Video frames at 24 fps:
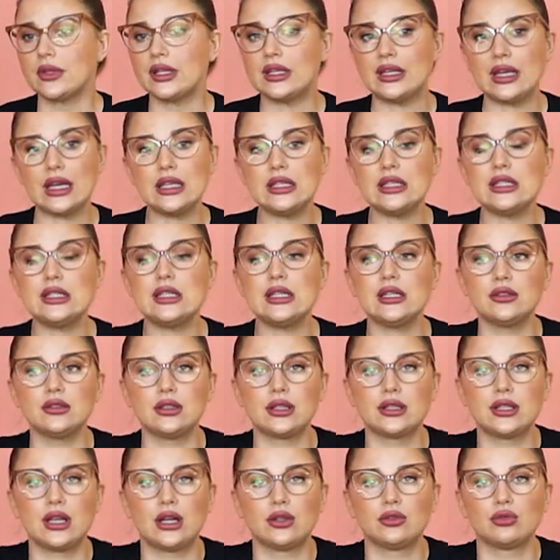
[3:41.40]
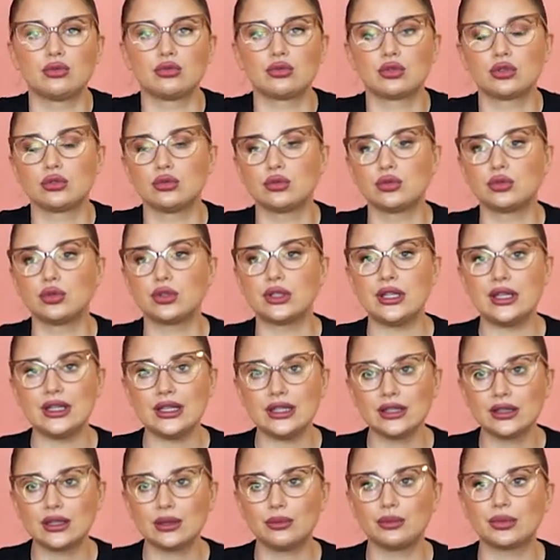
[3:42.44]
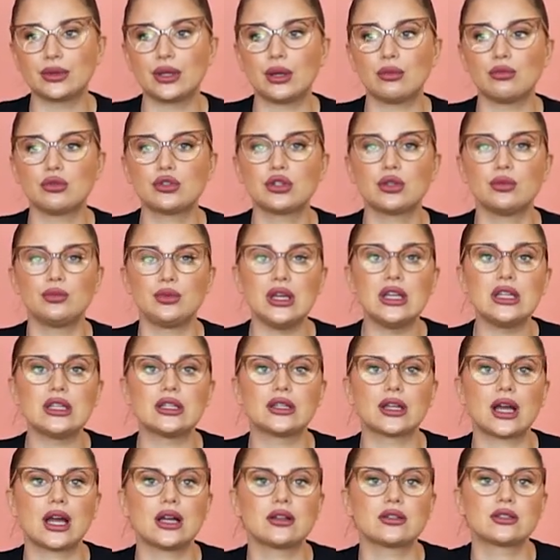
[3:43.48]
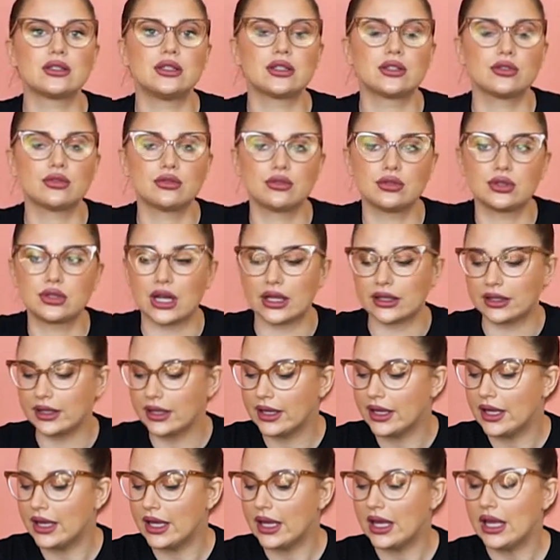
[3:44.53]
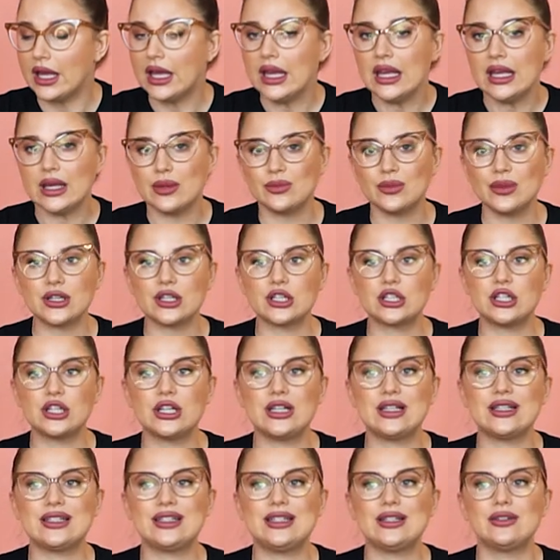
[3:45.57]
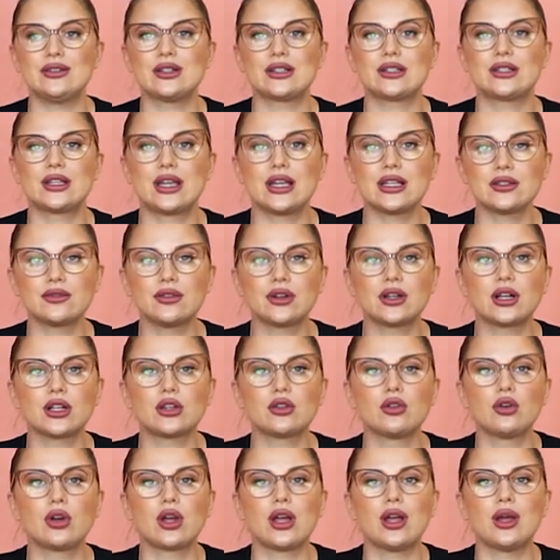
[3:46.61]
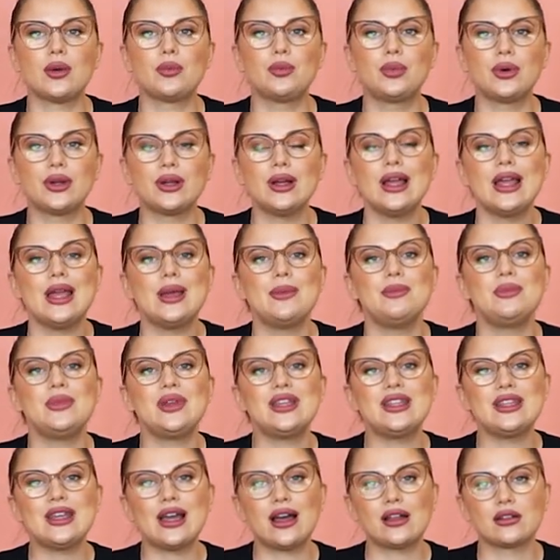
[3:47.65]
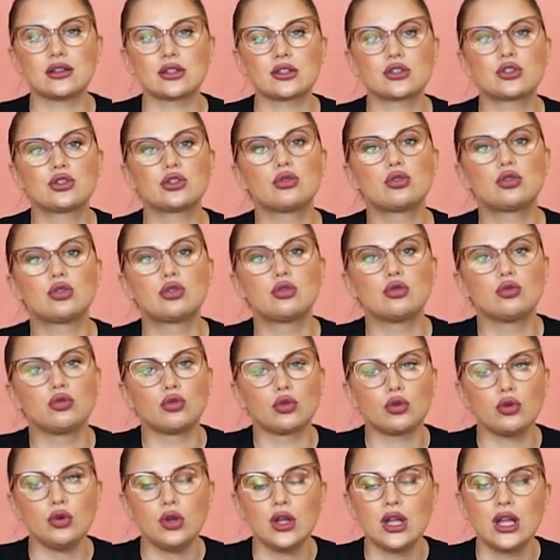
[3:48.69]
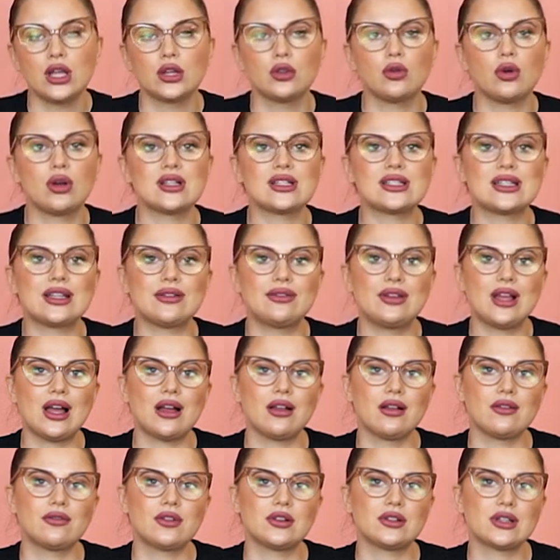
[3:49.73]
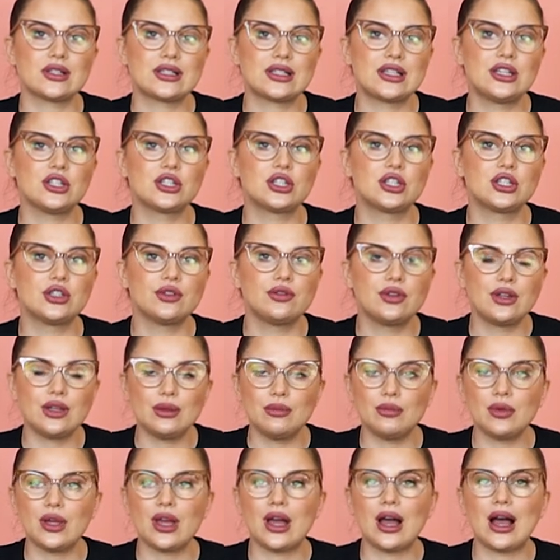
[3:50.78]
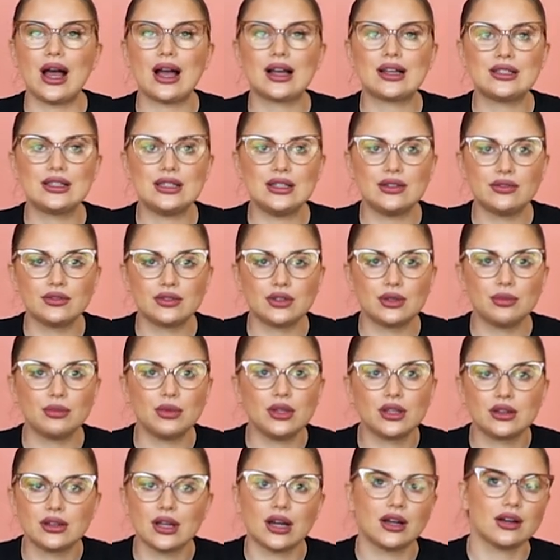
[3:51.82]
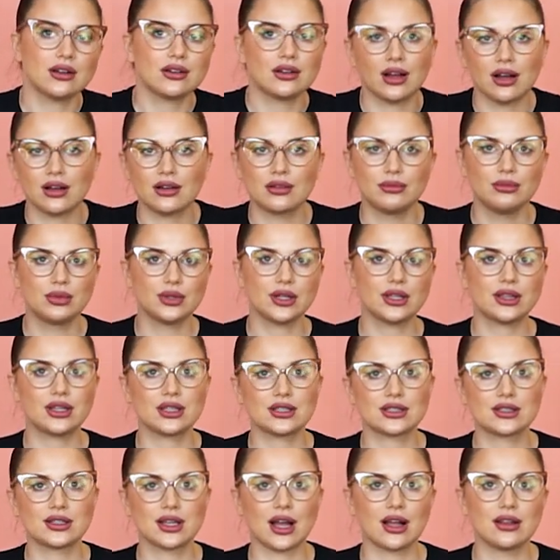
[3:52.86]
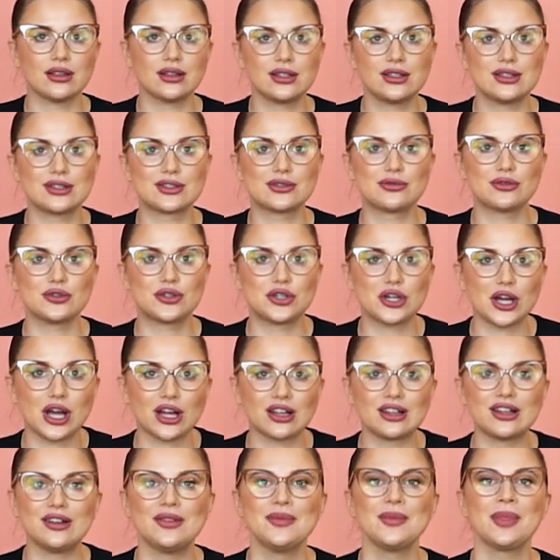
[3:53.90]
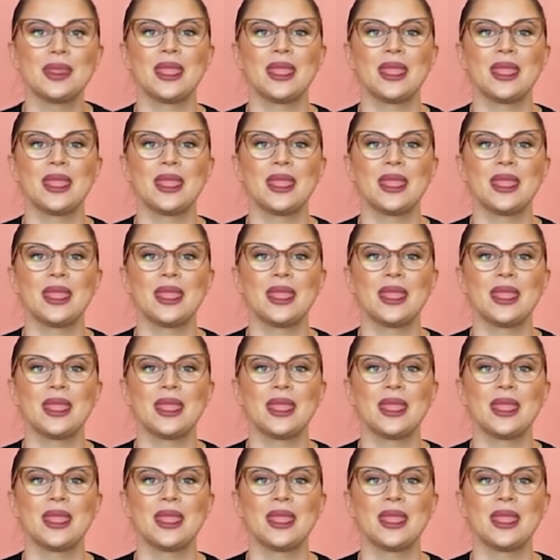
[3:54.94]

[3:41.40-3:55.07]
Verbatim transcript: Я не делала данную услугу клиентам, потому что мне не нравился результат. И мы решили сделать средство, которое бы меняло структуру, но оставляло волоски живыми, активными, да, как бы это странно не звучало.